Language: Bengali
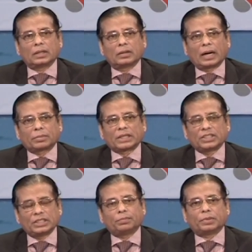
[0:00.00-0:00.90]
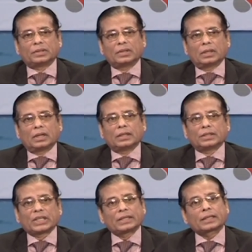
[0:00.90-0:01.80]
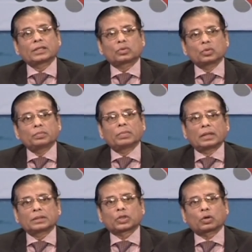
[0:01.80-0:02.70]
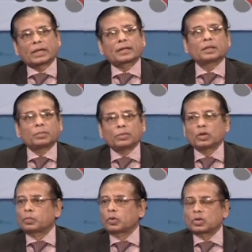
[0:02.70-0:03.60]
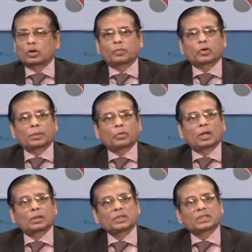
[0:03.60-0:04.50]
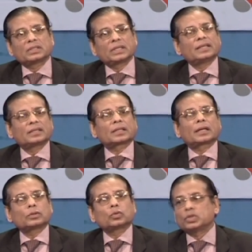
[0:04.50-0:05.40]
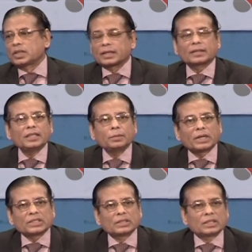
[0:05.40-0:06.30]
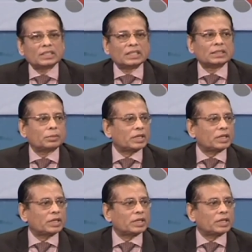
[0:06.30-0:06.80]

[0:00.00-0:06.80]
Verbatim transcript: আমরা জিডিপির সেটা কিন্তু সরকারের বিভিন্ন পরিকল্পনায় বলা হয়েছে যে এটা তারা দুই থেকে তিন পার্সেন্টে নিয়ে যাবেন